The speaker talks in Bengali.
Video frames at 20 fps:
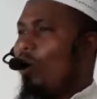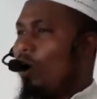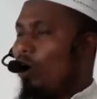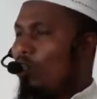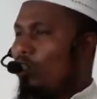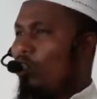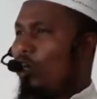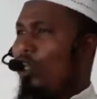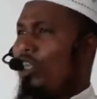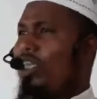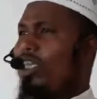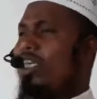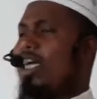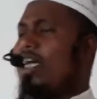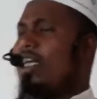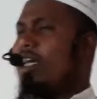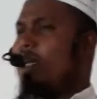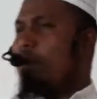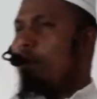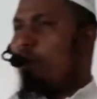অর্থনৈতিক
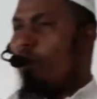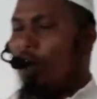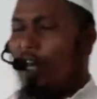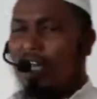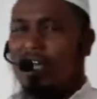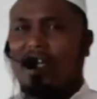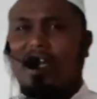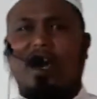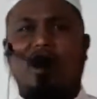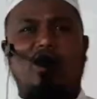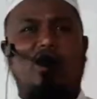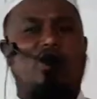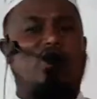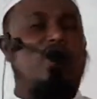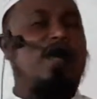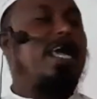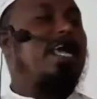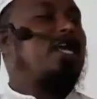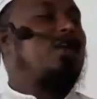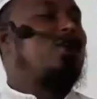একটি পরীক্ষা হলো
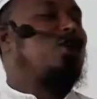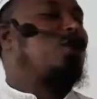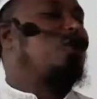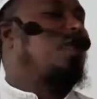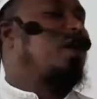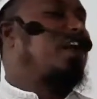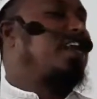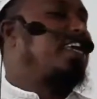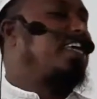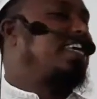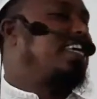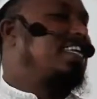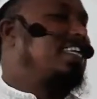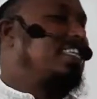এই কোরবানি